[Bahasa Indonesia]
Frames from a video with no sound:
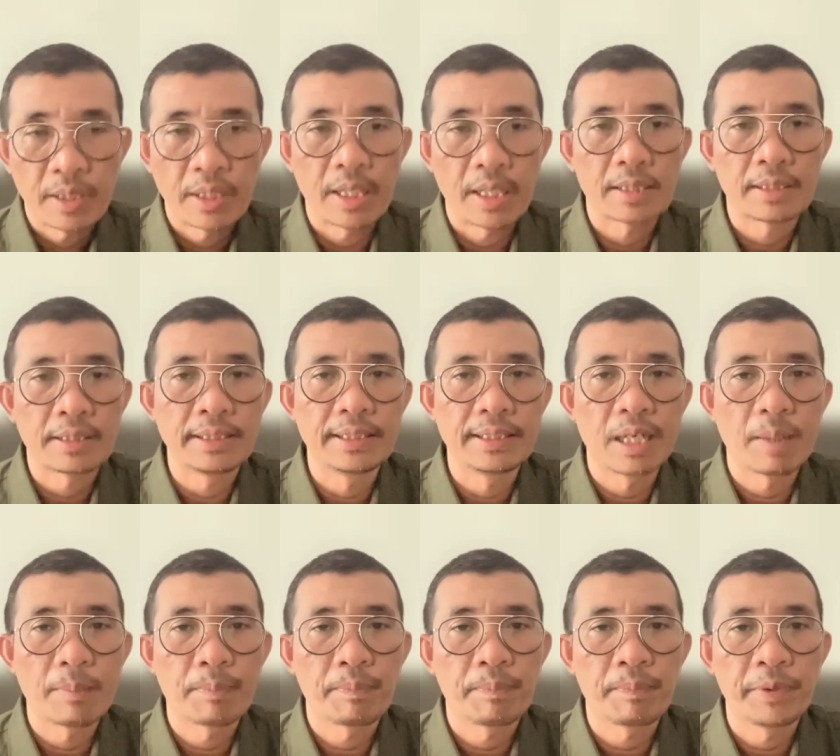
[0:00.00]
Nah,
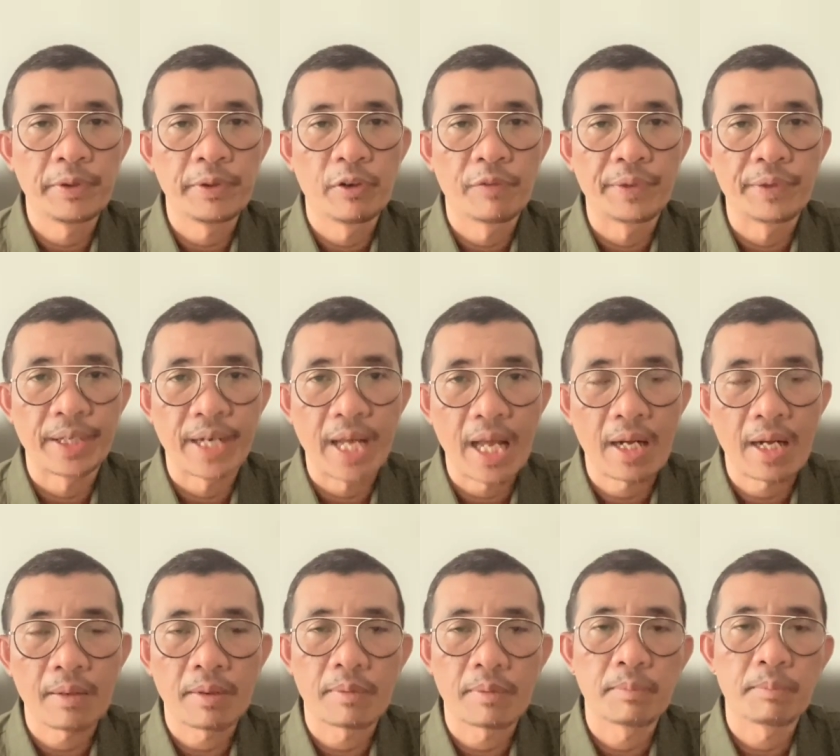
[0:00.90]
tiga video
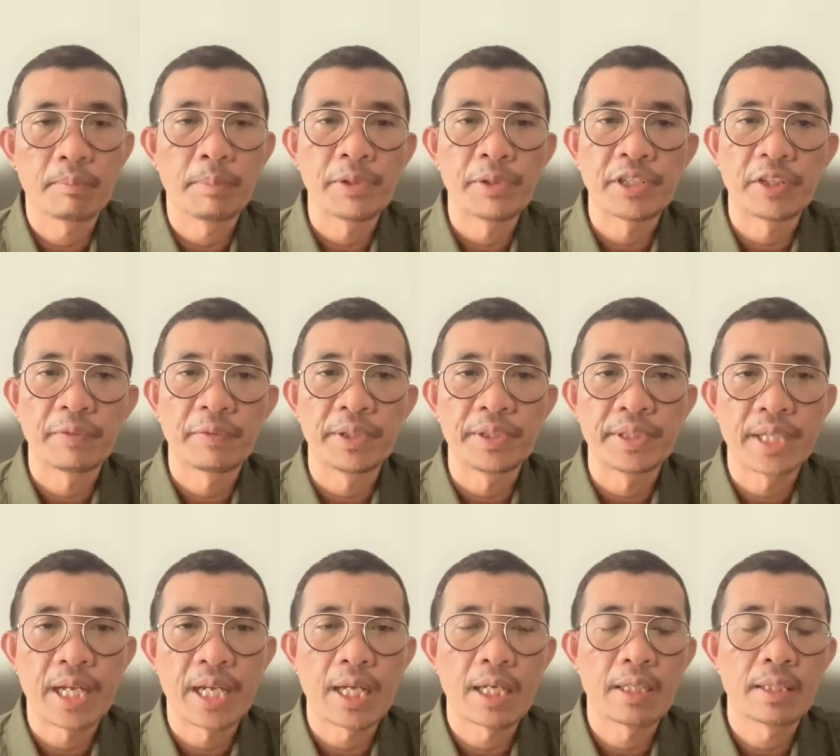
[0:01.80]
viral basic
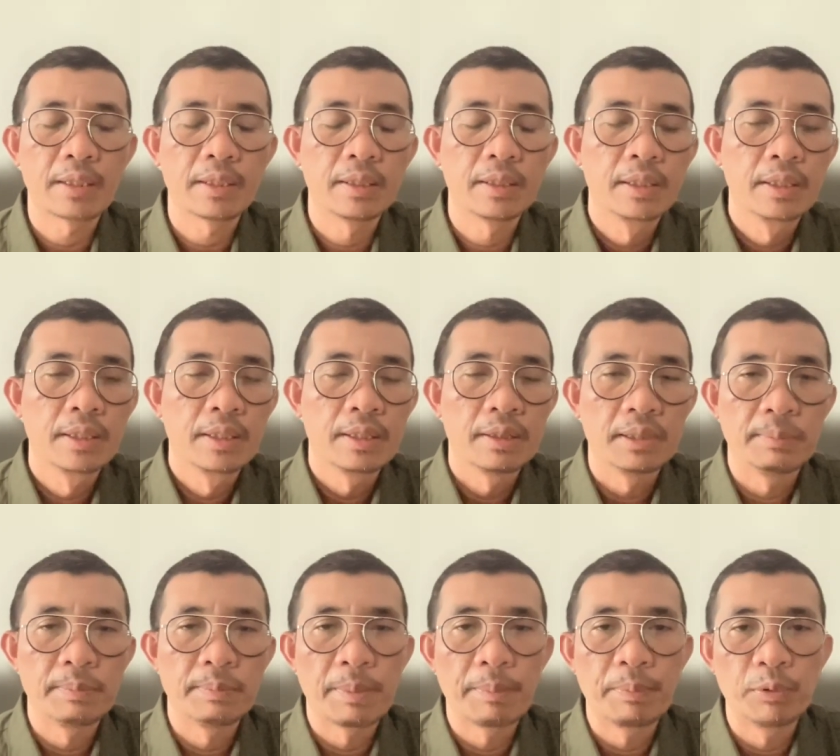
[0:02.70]
fee-nya
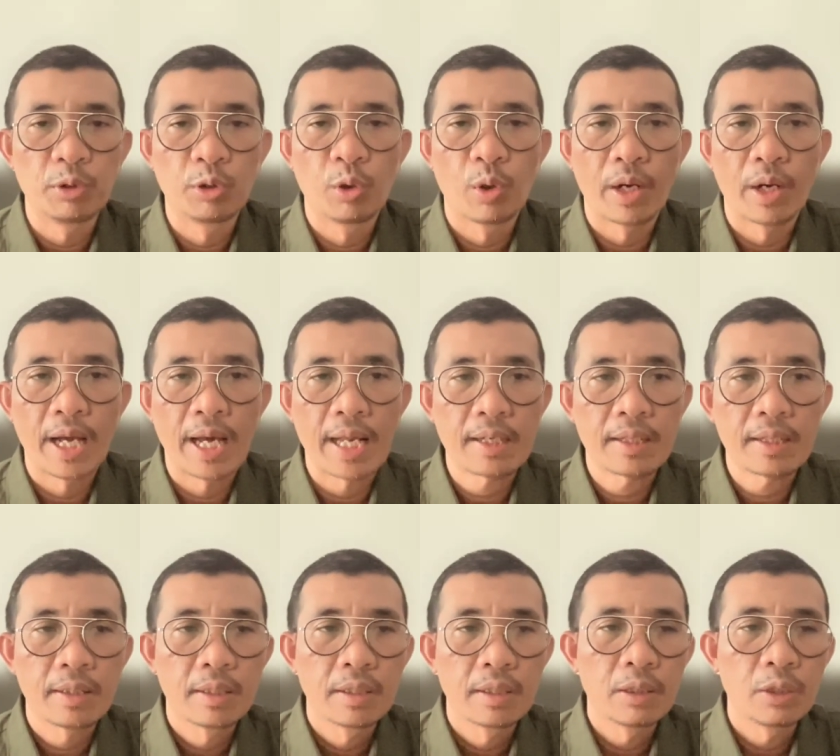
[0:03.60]
50
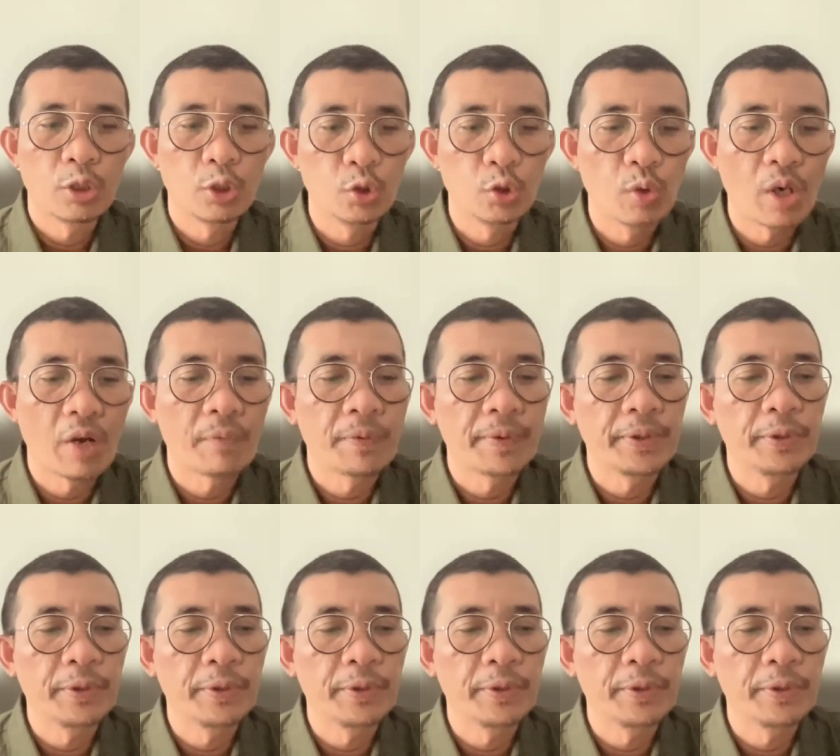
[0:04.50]
dolar, dua